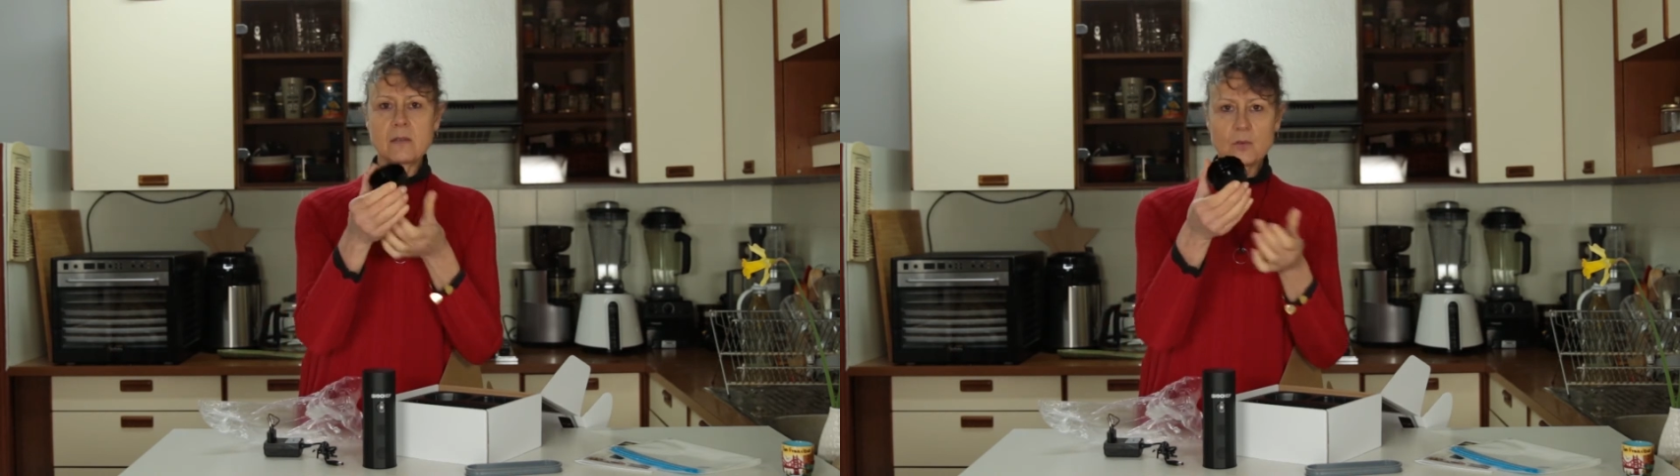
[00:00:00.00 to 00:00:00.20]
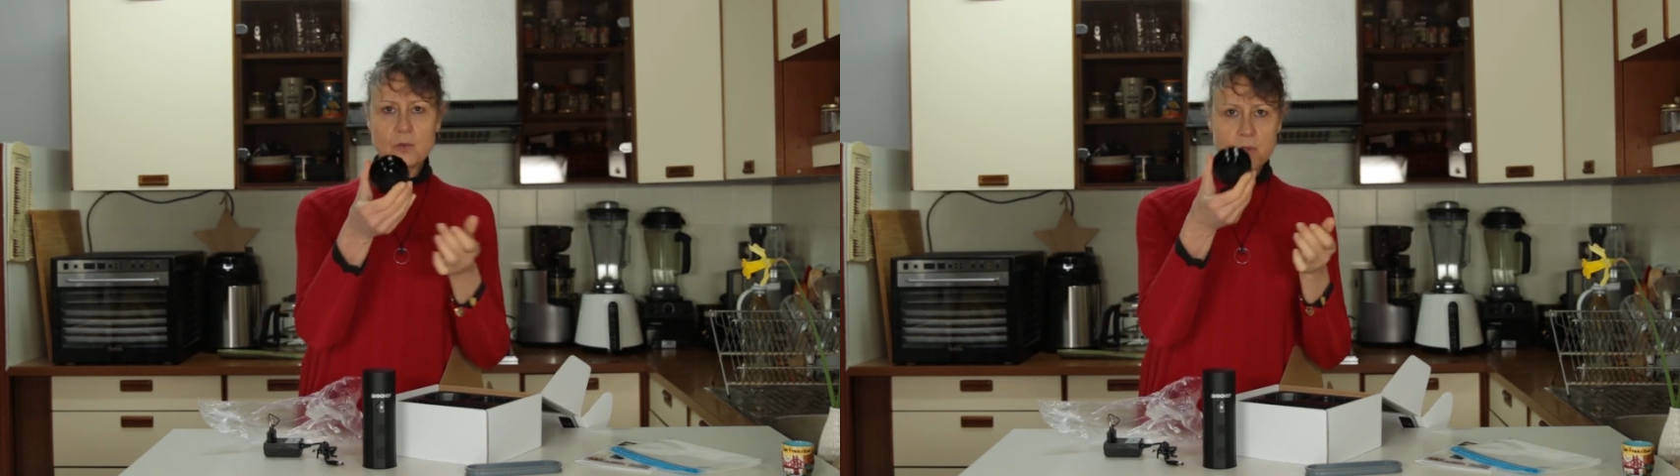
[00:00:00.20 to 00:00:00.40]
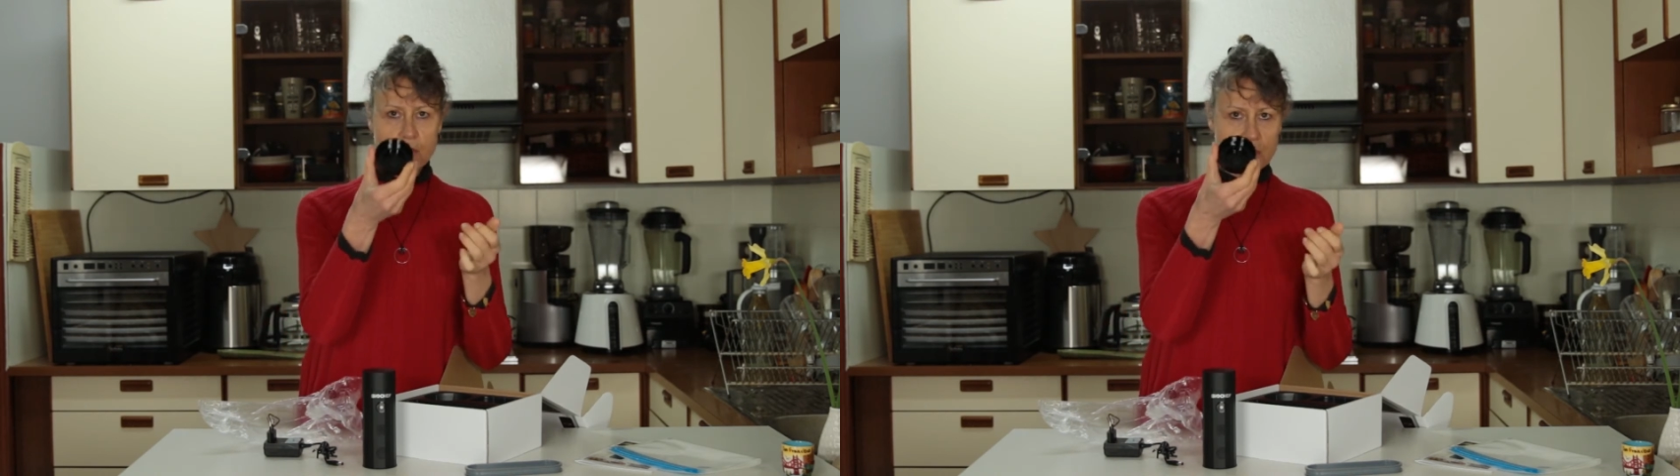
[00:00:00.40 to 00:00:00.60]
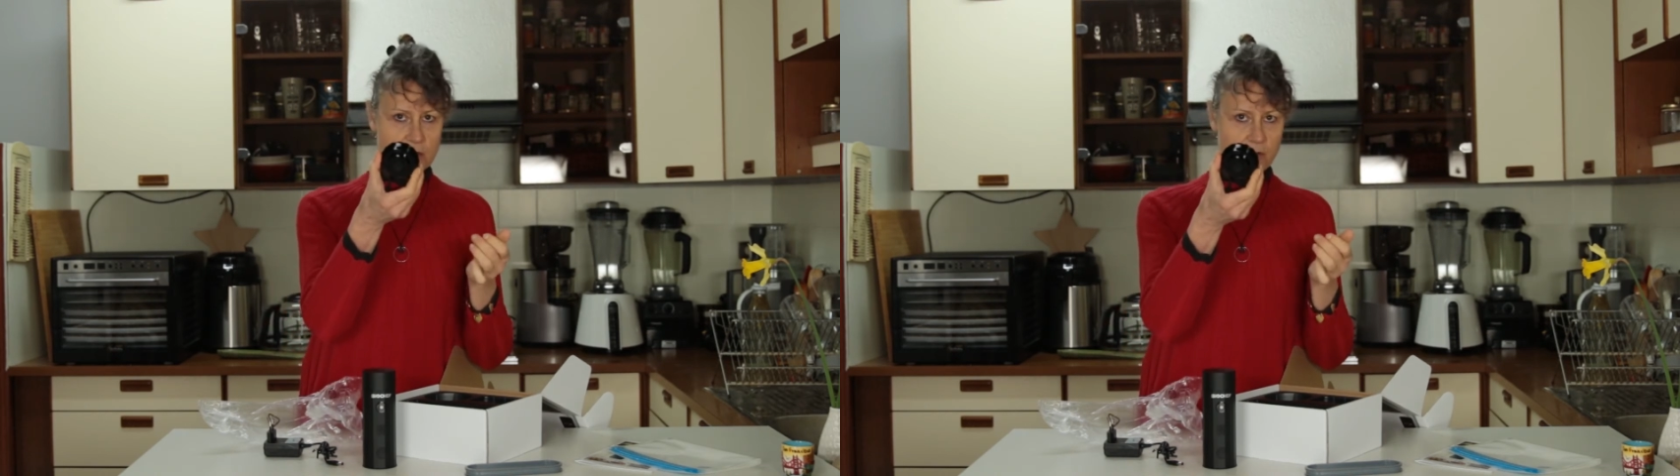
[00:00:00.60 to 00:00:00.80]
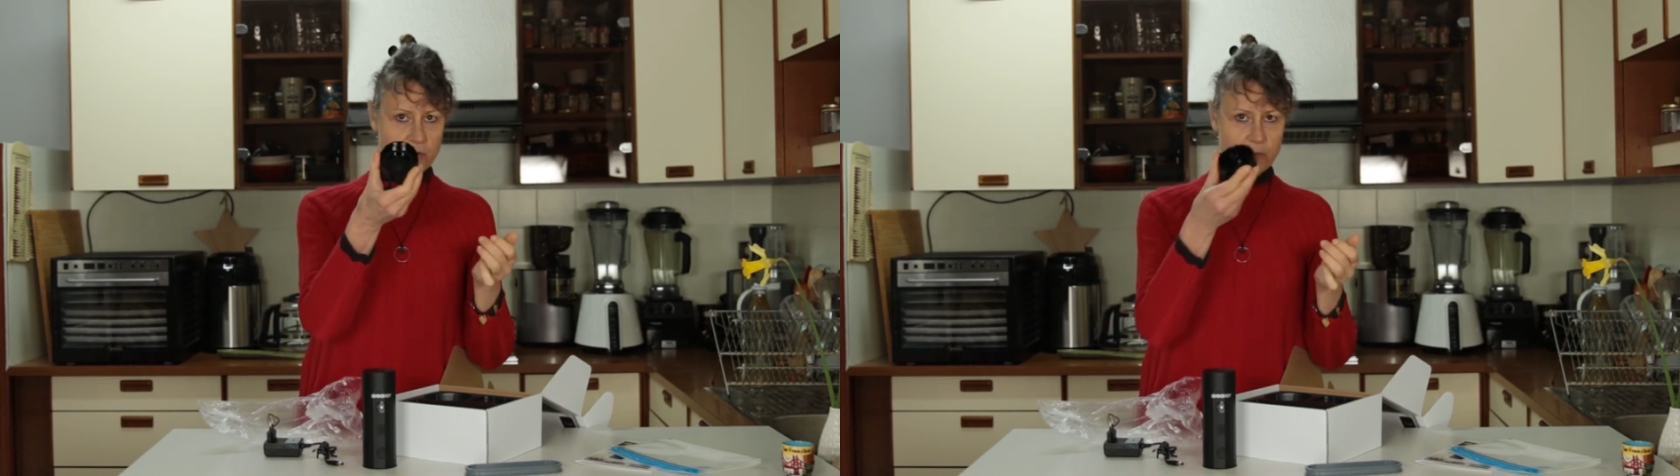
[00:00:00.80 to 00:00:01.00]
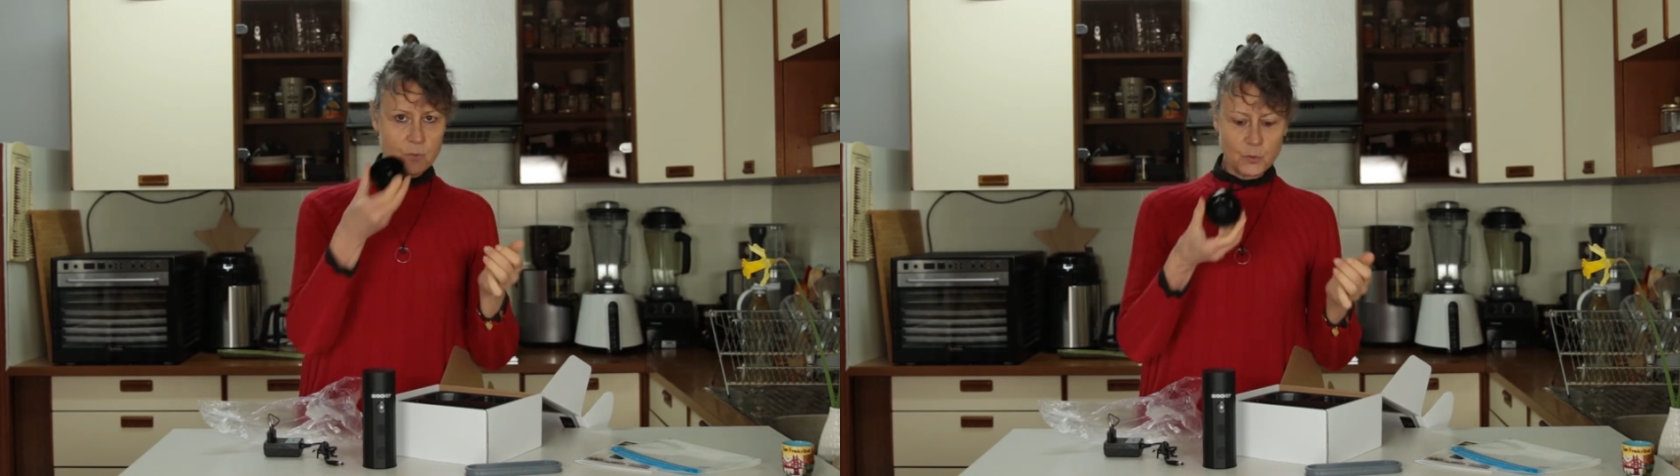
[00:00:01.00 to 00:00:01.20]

dans ce sens et je vais vous